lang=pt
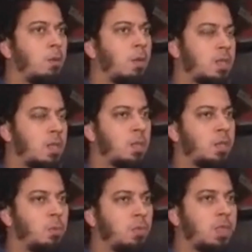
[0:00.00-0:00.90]
um
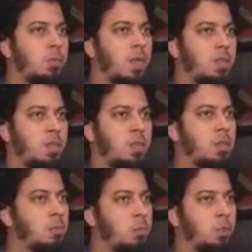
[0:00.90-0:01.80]
acesso à música do Brasil,
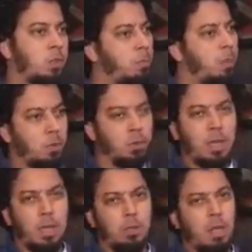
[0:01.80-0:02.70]
né? depois do primeiro
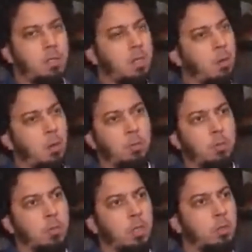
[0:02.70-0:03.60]
contato o cara se amarrou
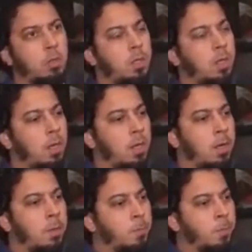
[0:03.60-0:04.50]
muito e,
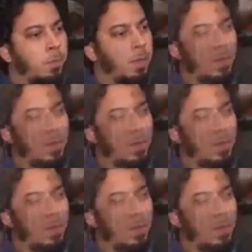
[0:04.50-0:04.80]
e